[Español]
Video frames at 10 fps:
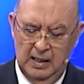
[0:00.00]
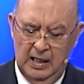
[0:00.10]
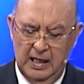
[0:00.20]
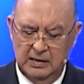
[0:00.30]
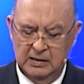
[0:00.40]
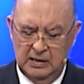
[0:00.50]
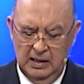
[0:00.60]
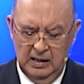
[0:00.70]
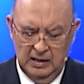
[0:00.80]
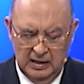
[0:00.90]

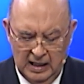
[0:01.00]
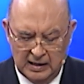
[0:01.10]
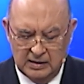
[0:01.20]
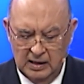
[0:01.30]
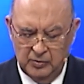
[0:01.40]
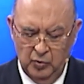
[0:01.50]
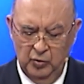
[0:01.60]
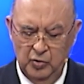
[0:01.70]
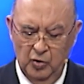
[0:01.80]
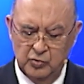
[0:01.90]
ante la
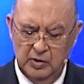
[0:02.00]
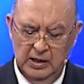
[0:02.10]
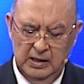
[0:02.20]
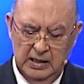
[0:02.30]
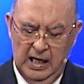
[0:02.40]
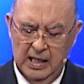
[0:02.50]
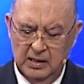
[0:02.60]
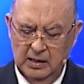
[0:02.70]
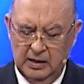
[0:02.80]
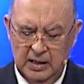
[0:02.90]
actitud de hostilidad
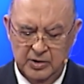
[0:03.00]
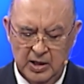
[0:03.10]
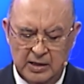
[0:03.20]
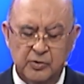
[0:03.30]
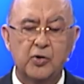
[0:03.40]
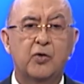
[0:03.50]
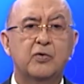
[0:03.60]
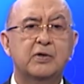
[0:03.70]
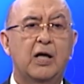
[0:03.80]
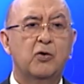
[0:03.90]
y rechazo
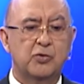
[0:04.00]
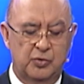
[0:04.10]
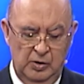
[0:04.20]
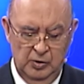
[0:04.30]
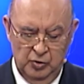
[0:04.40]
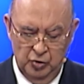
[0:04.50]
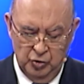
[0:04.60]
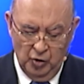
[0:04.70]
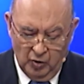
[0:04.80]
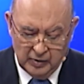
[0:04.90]
de los
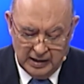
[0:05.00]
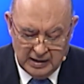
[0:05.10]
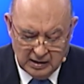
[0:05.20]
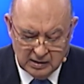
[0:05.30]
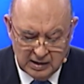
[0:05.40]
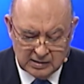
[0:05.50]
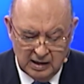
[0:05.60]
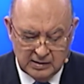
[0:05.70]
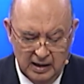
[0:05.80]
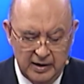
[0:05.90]
no creyentes
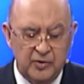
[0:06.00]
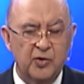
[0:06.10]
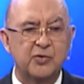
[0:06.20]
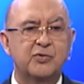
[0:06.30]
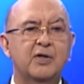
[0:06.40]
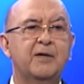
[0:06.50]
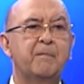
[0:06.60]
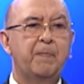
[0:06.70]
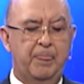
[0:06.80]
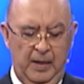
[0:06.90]
hacia ellos
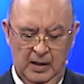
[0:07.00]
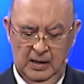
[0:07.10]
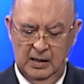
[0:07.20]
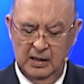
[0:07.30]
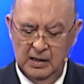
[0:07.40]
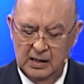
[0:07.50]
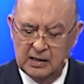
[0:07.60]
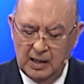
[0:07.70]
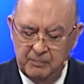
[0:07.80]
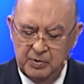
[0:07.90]
y
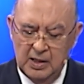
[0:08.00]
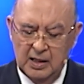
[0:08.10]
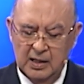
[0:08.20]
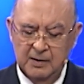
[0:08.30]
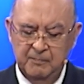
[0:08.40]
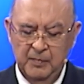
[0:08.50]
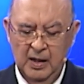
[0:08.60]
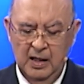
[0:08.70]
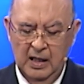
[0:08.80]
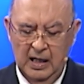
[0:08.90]
también
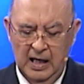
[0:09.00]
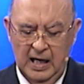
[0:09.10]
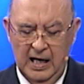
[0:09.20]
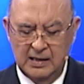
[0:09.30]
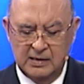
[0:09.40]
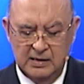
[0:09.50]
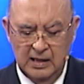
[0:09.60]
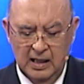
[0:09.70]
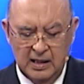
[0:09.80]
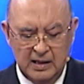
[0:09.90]

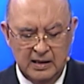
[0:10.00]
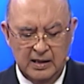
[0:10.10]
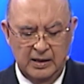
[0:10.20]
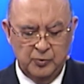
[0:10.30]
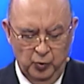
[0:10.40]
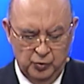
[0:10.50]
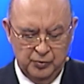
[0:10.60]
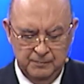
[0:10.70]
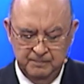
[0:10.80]
hacia Jesús.